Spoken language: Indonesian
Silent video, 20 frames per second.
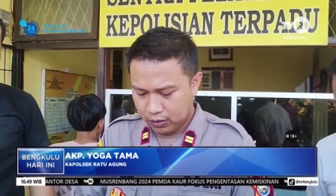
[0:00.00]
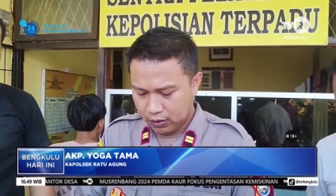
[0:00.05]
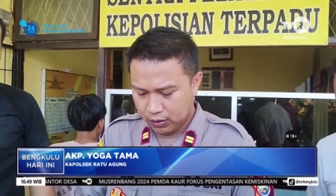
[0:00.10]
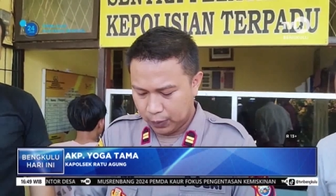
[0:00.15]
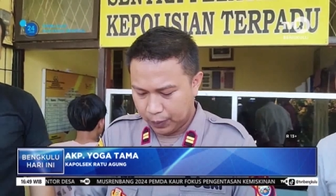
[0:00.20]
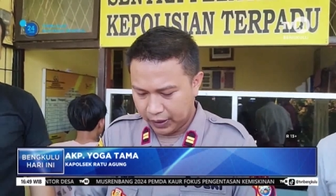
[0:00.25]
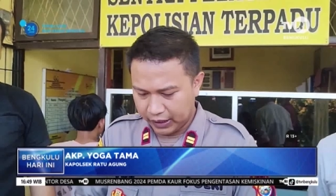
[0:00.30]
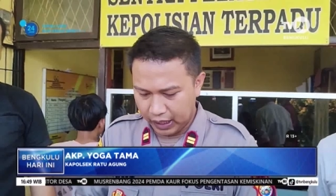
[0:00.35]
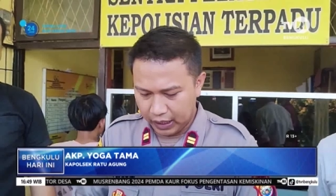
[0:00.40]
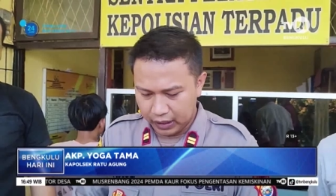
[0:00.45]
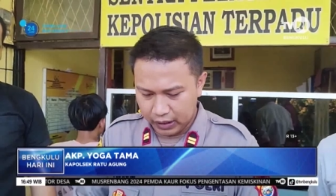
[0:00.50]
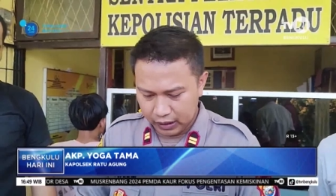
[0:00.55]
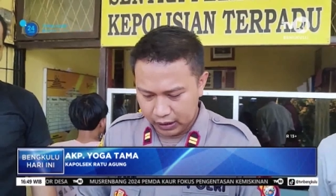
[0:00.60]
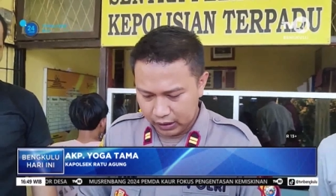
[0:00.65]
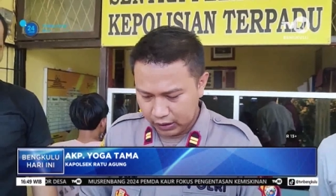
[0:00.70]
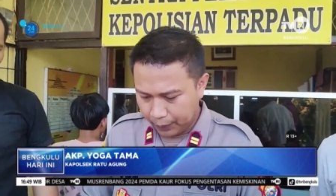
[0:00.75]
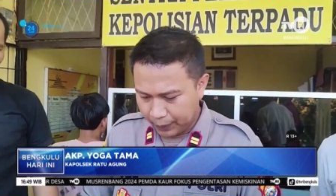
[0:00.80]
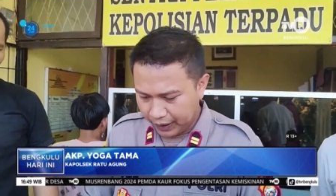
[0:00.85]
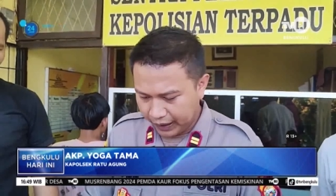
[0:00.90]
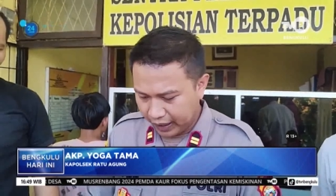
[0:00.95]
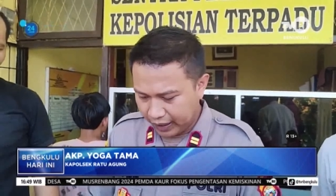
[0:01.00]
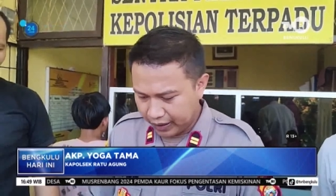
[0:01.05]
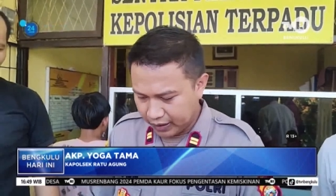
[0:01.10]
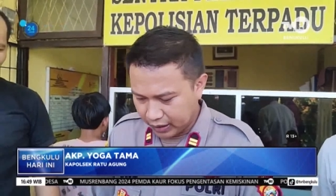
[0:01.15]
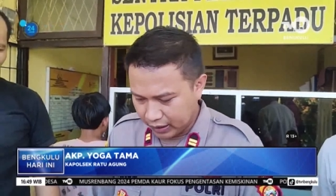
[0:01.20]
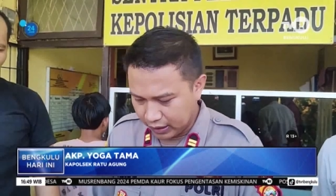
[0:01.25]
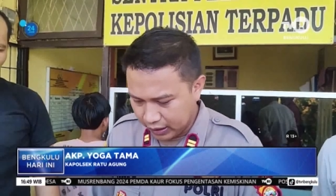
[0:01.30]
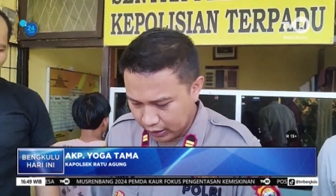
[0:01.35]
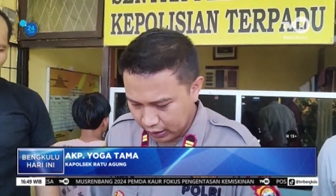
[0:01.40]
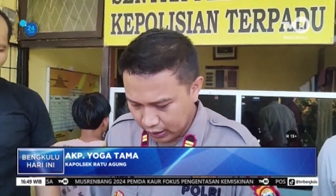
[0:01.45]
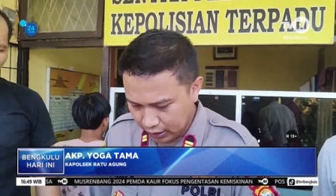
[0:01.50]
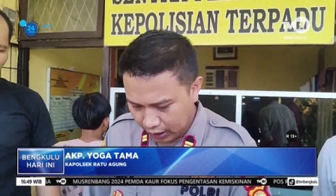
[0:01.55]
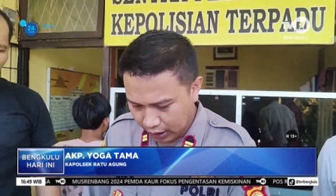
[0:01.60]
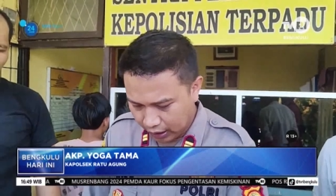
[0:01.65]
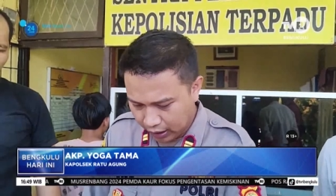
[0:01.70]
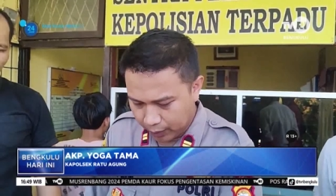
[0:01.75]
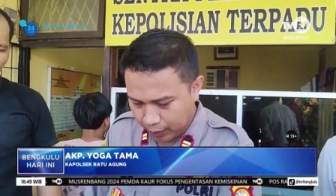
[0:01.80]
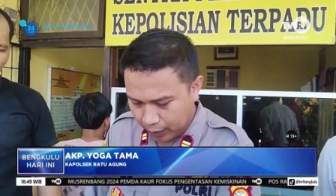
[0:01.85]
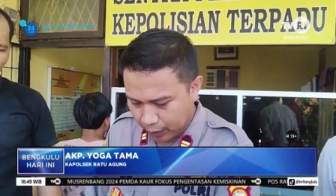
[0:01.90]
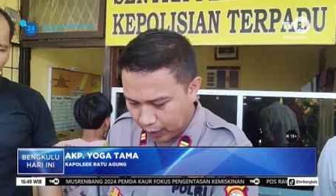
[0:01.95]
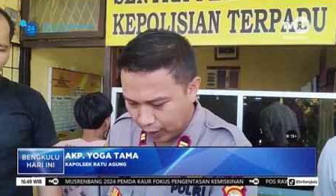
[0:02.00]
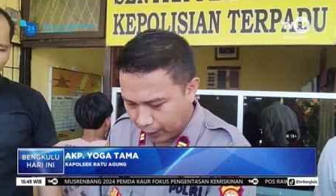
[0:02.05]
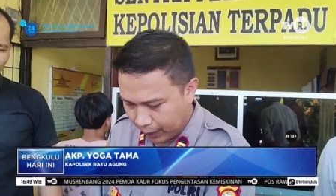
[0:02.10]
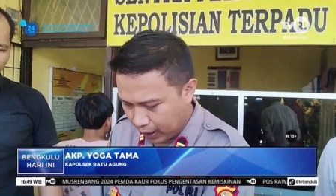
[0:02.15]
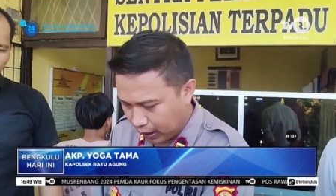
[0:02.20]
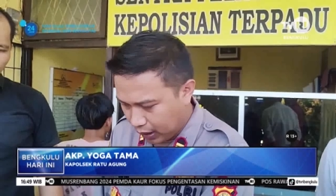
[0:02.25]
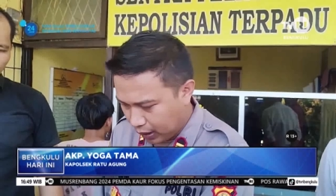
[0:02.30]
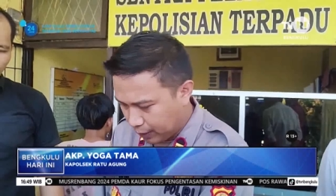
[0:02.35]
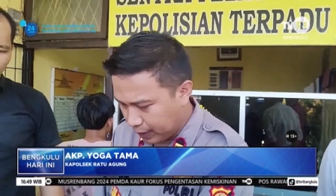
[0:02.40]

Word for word: seperti yang ditampilkan di sini ada beberapa